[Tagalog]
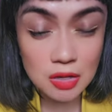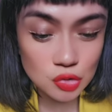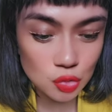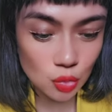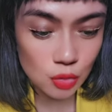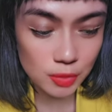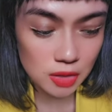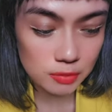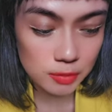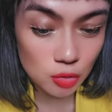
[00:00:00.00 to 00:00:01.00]
So,
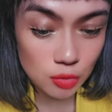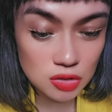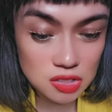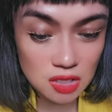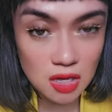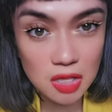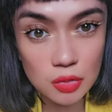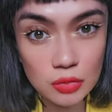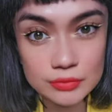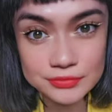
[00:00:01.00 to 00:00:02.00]
pag binubuksan nila
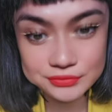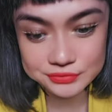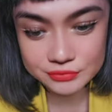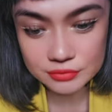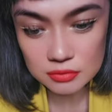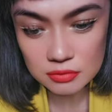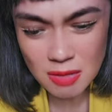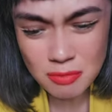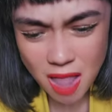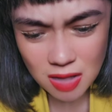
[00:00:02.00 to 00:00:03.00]
yung
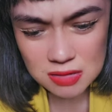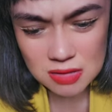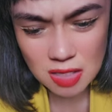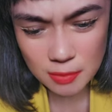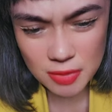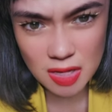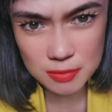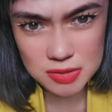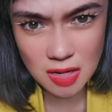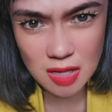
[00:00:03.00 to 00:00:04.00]
bags, hirap na
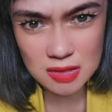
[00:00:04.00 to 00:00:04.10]
hirap sila.